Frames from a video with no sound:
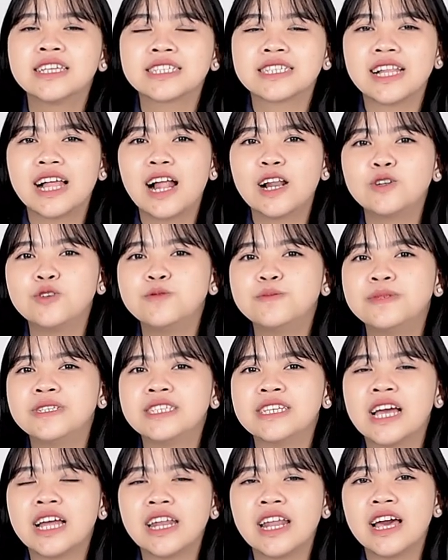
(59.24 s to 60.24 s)
selalu
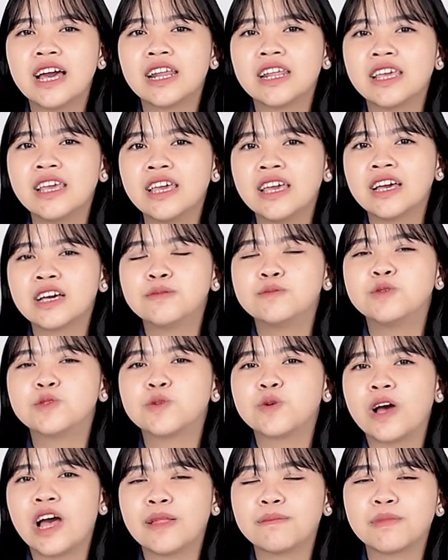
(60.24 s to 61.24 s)
menyadari
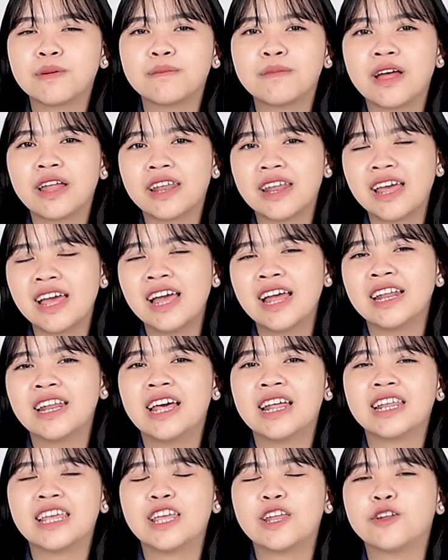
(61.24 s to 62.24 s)
kebutuhan pemanah
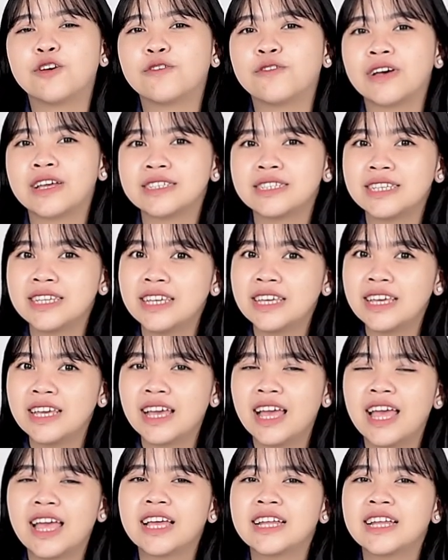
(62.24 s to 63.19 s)
dari inovasi,